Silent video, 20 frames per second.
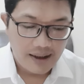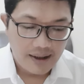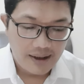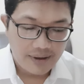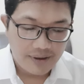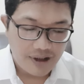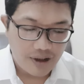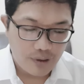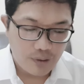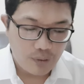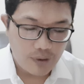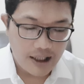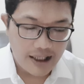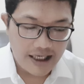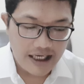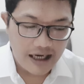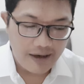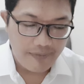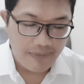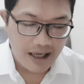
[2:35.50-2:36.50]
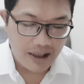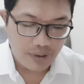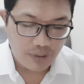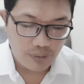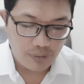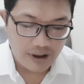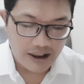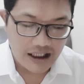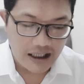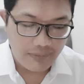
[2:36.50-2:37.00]
Sesudah ia
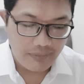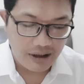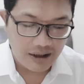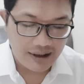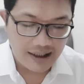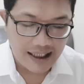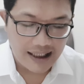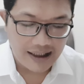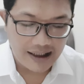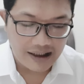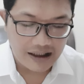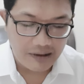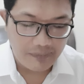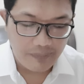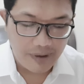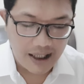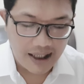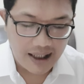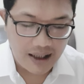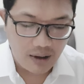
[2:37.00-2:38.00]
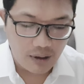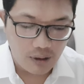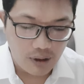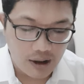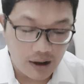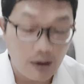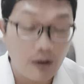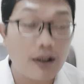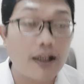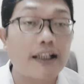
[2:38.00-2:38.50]
masuk, ia berkata kepada
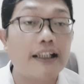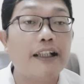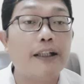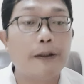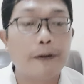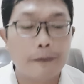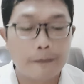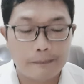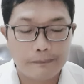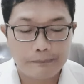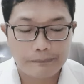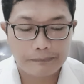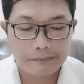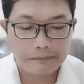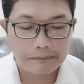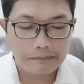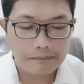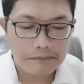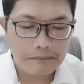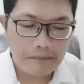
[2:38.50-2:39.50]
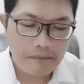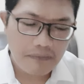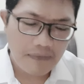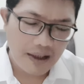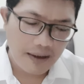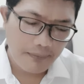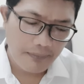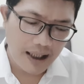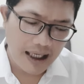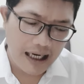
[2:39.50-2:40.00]
orang-orang itu,
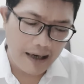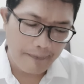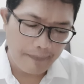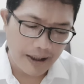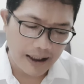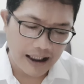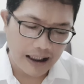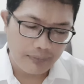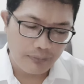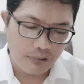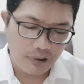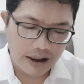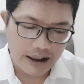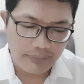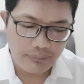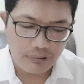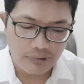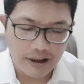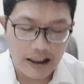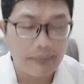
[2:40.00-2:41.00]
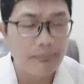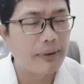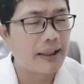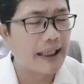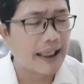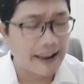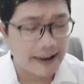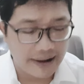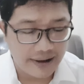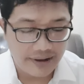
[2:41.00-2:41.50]
"Mengapa kamu ribut dan
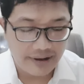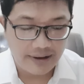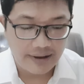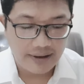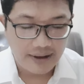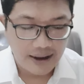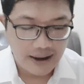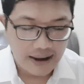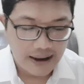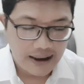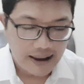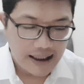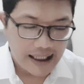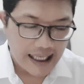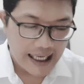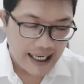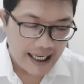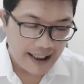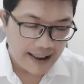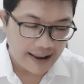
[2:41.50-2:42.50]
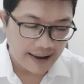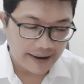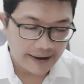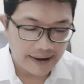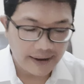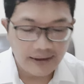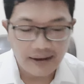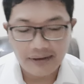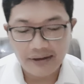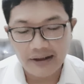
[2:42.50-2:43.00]
menangis? Anak
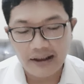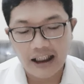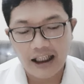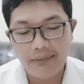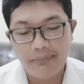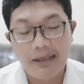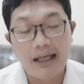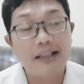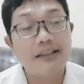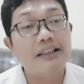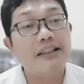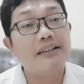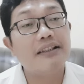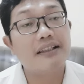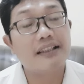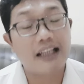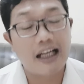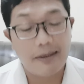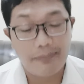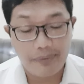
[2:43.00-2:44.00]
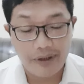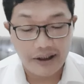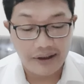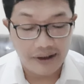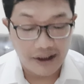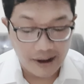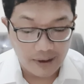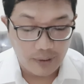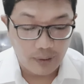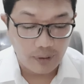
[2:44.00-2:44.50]
ini tidak mati, tetapi
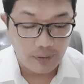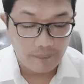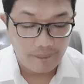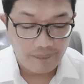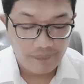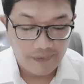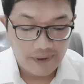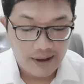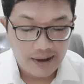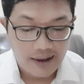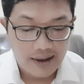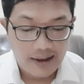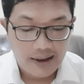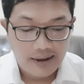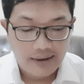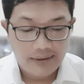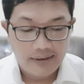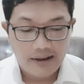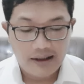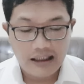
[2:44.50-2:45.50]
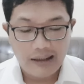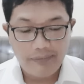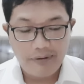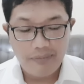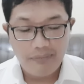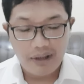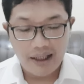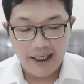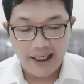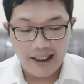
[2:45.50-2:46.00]
tidur." Tetapi
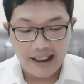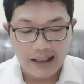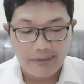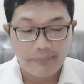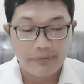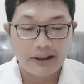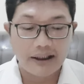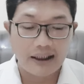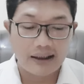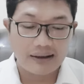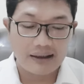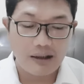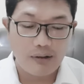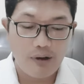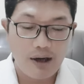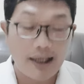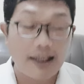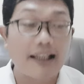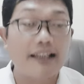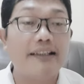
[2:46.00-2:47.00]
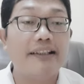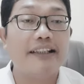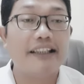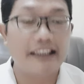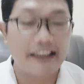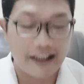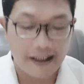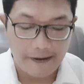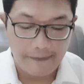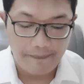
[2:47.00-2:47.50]
mereka menertawakan
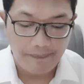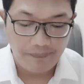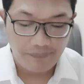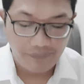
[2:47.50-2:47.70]
dia.